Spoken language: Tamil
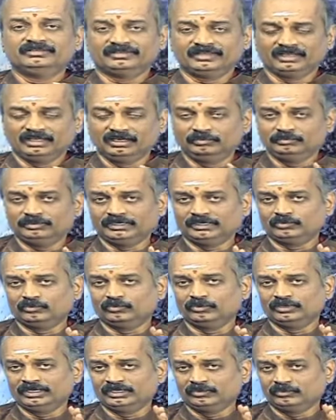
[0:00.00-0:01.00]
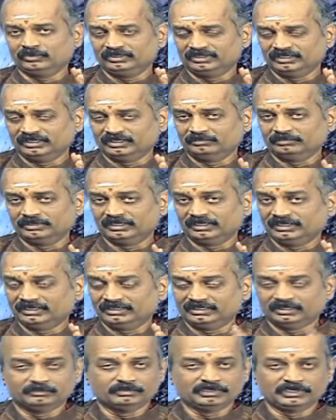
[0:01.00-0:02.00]
செயல்படக்கூடிய ஒரு
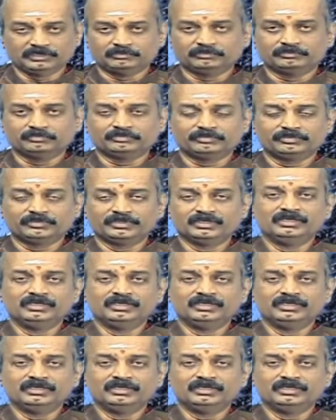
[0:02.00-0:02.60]
தினமாக இது அமையும்